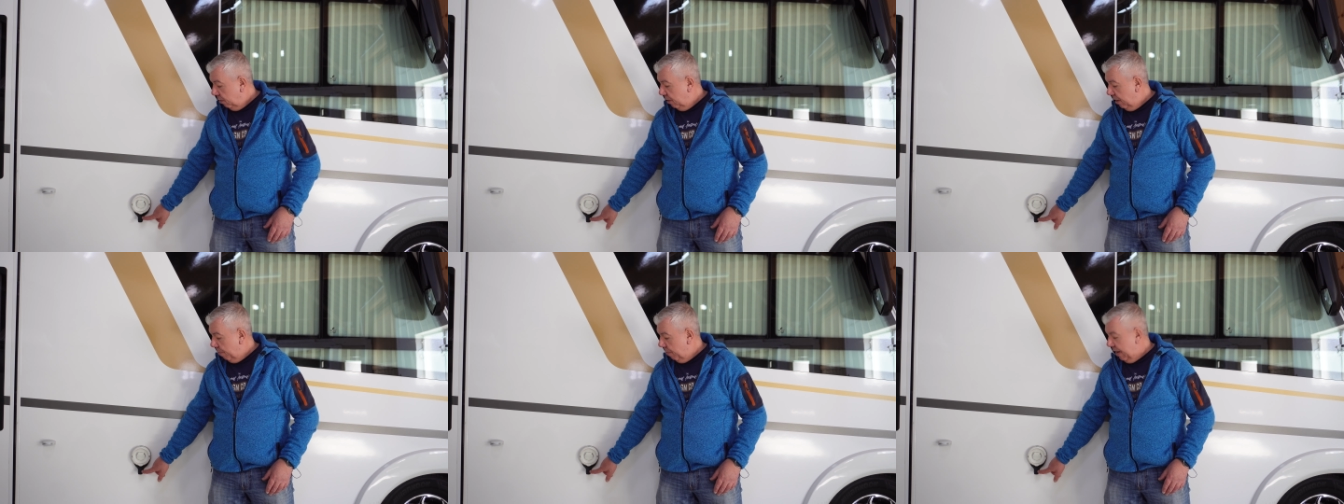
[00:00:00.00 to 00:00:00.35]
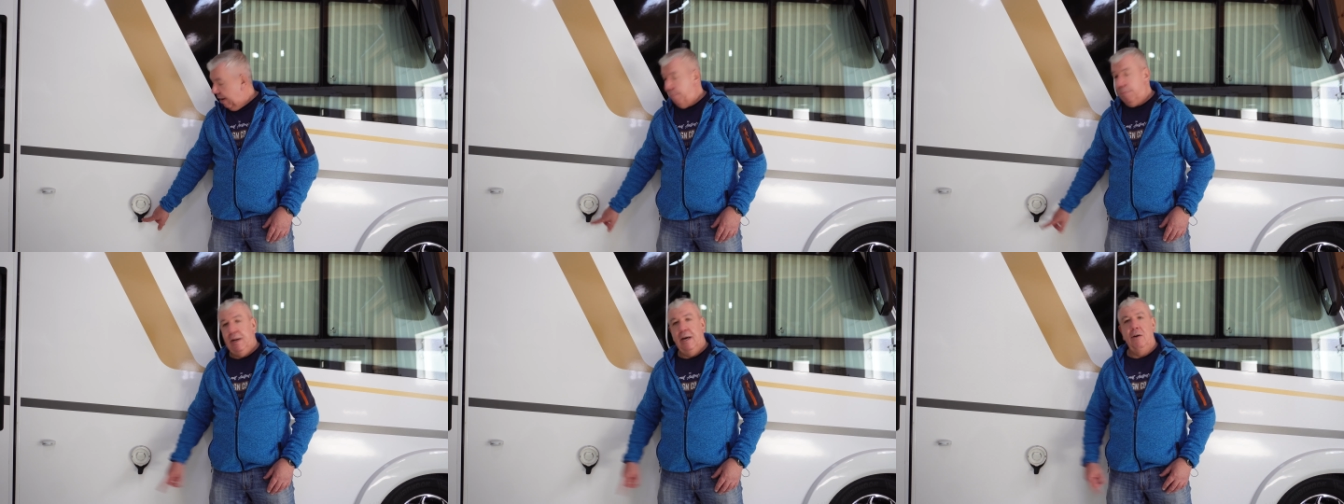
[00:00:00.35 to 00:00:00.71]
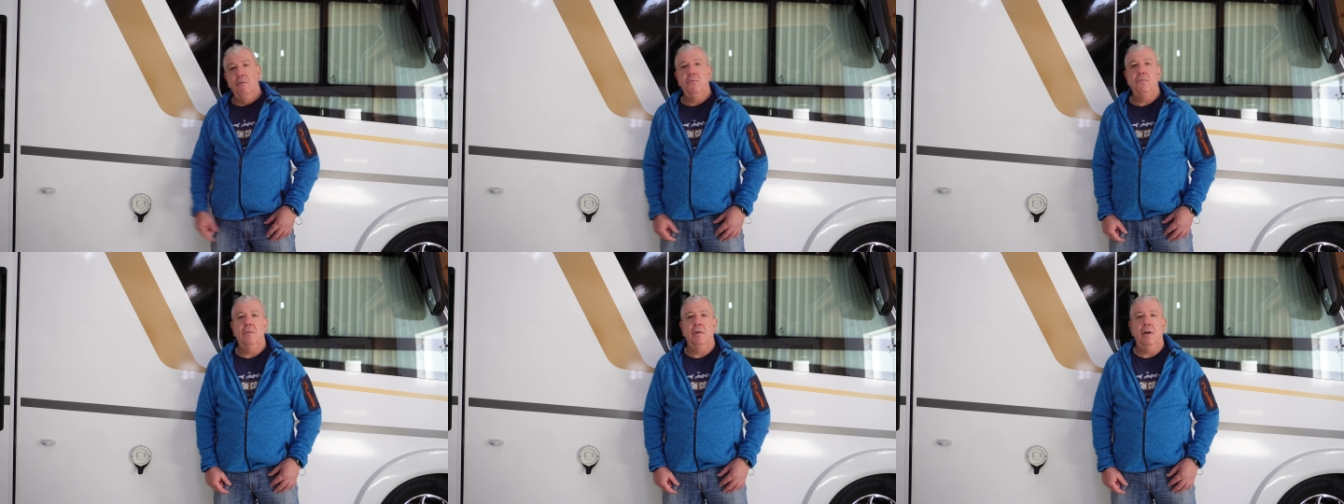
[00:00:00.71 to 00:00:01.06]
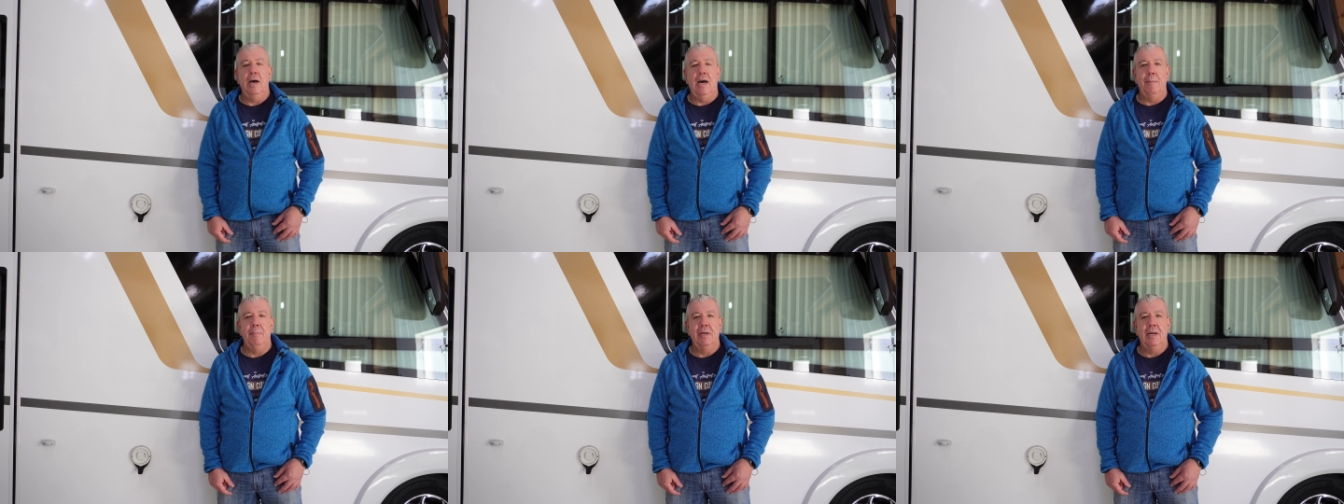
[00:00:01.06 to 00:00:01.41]
dem Ablauf
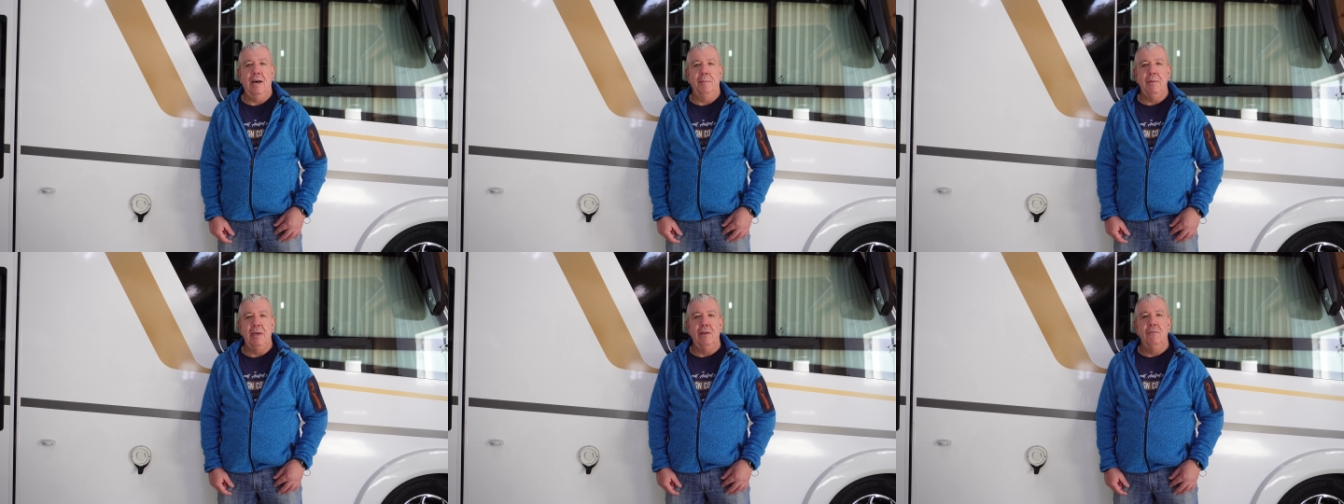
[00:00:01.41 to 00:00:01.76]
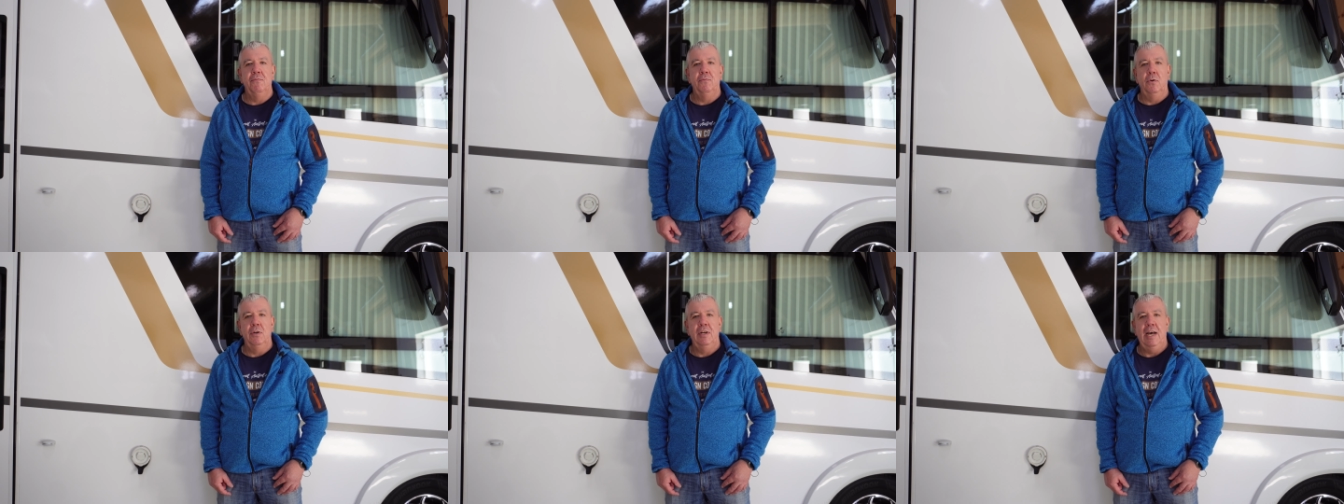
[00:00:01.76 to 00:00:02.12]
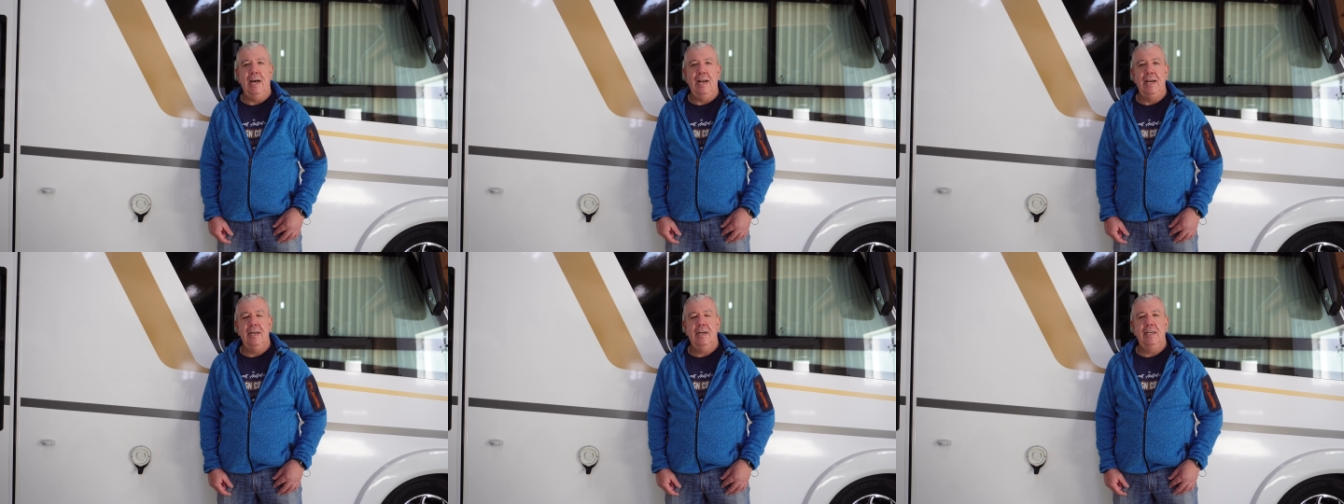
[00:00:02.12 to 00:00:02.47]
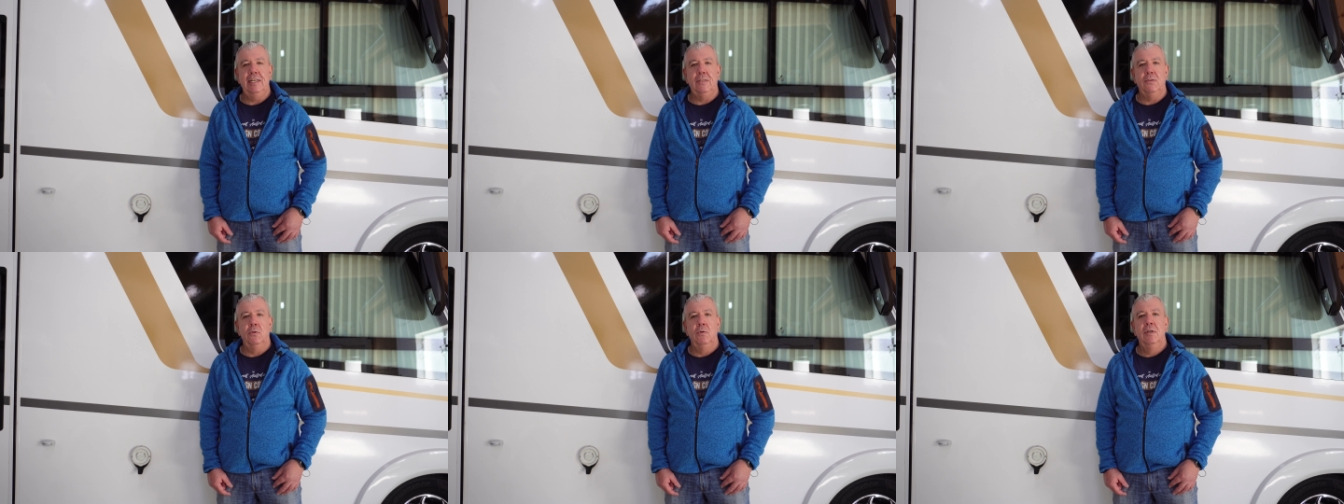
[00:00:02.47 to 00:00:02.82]
am Kamin von der
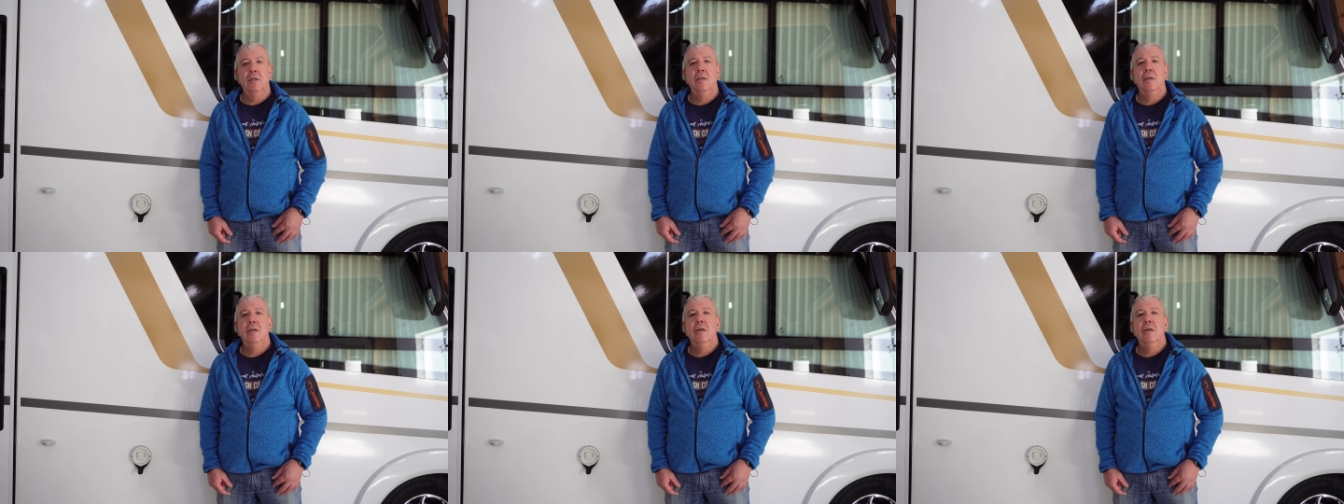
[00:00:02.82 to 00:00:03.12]
Aldeheizung.